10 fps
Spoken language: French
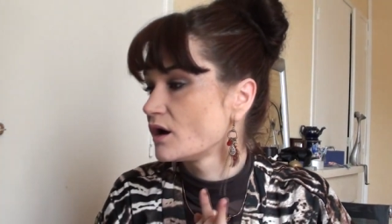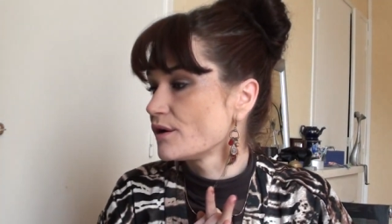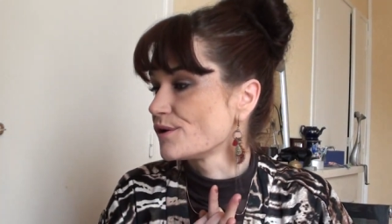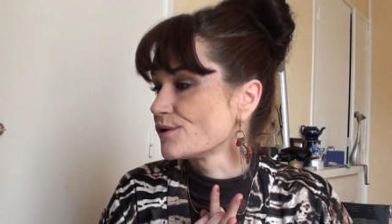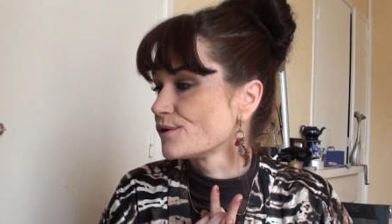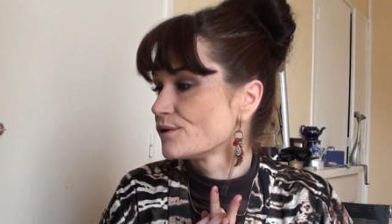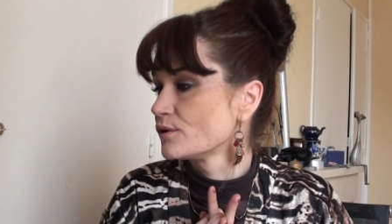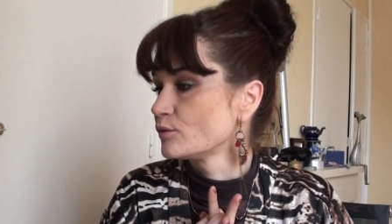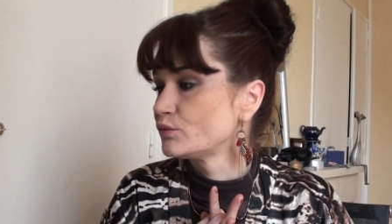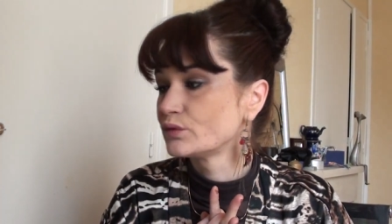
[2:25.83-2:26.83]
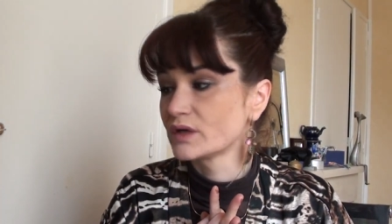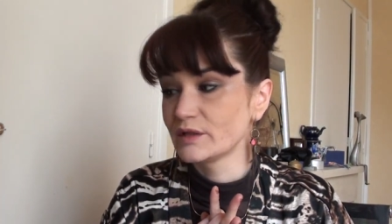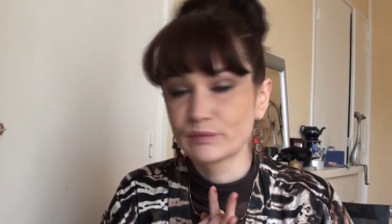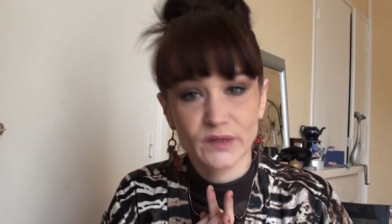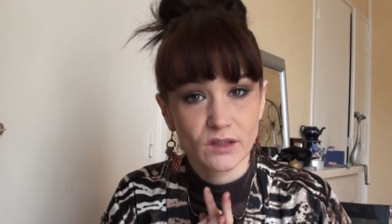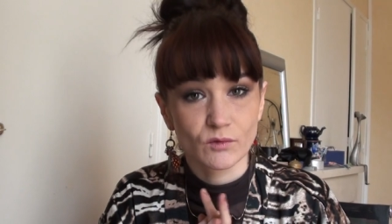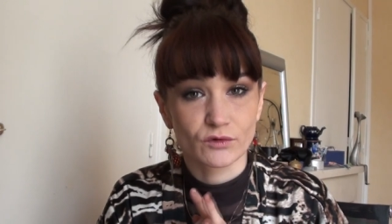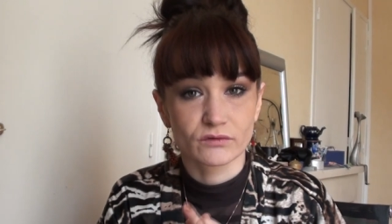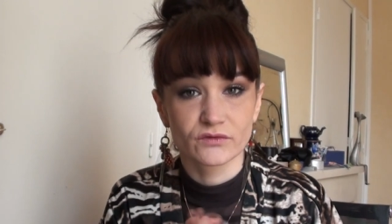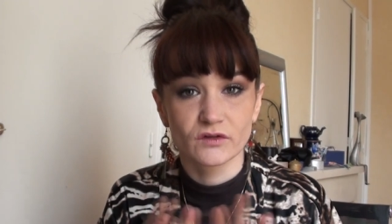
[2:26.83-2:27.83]
Euh, pour les pigments,
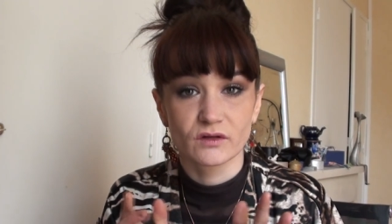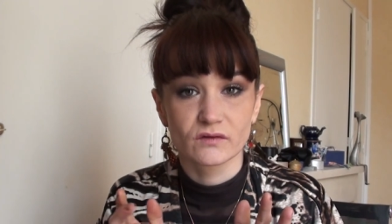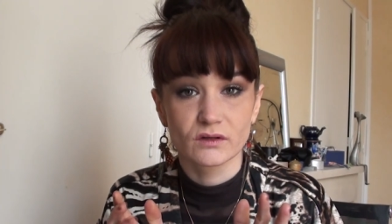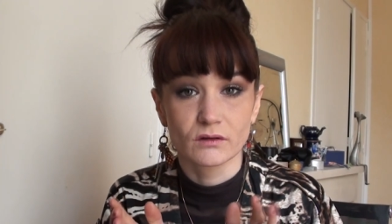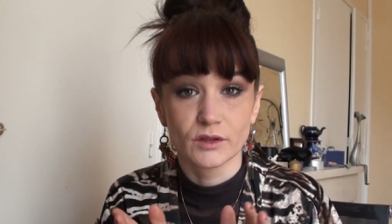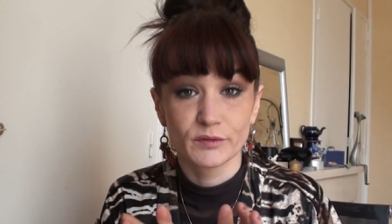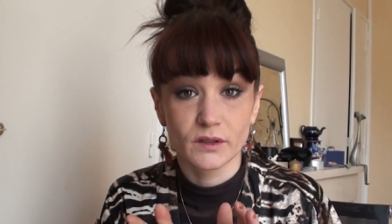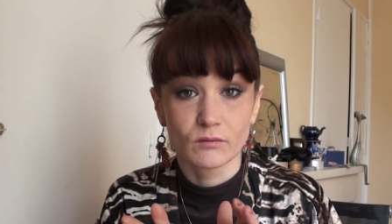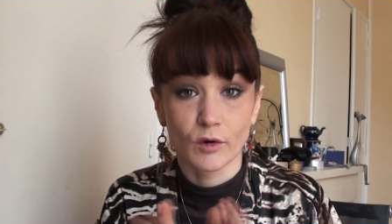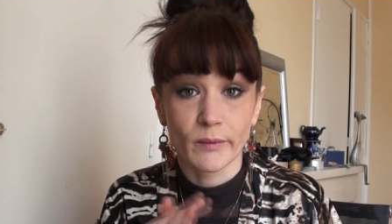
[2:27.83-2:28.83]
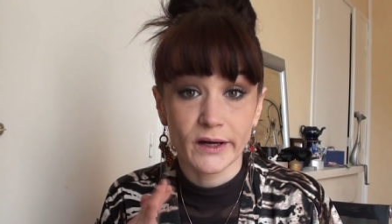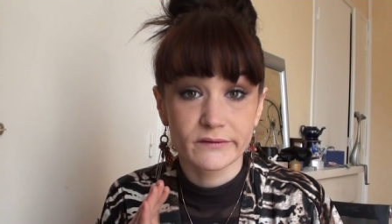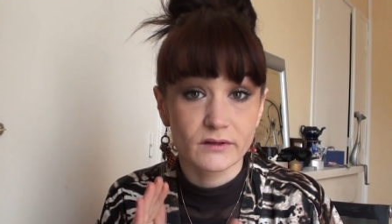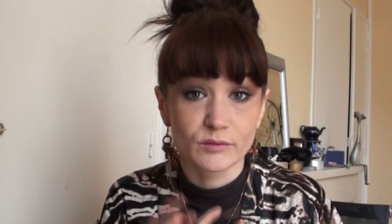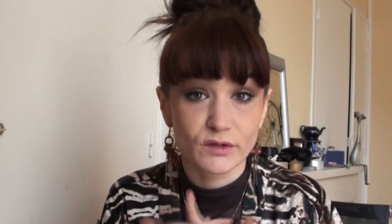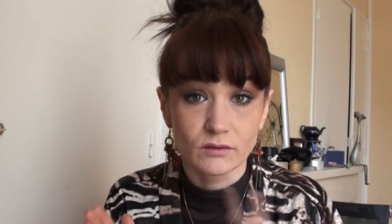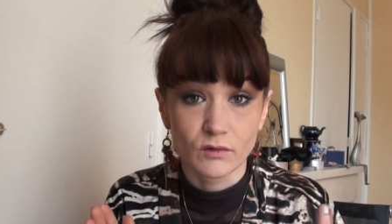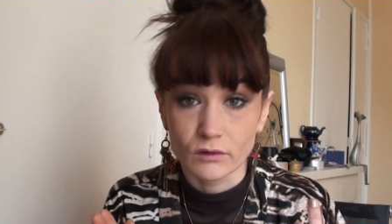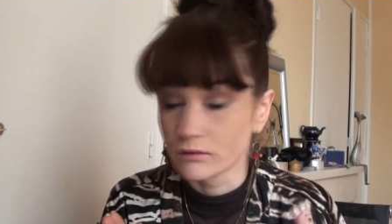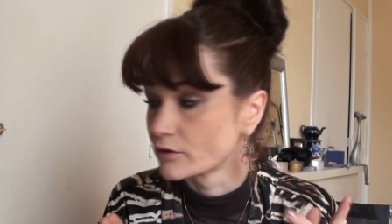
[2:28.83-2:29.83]
donc vous avez les pigments mat, les
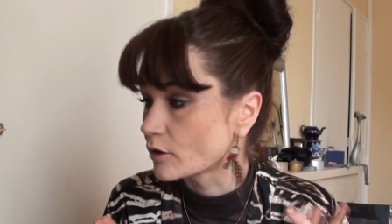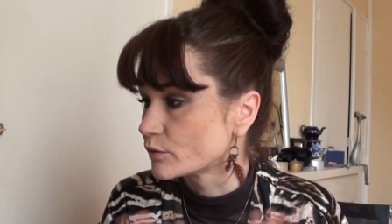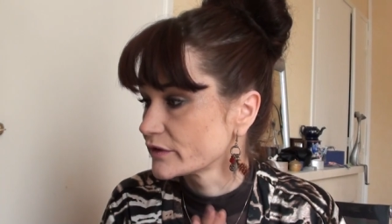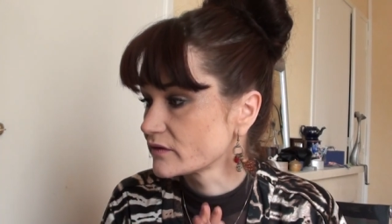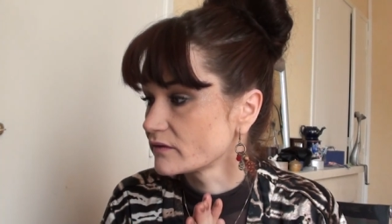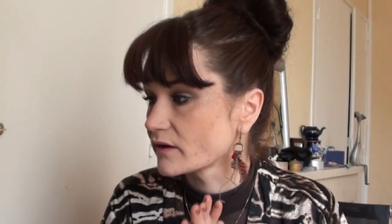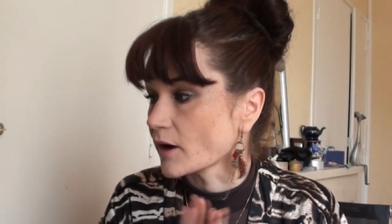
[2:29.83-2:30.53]
pigments normaux, etc.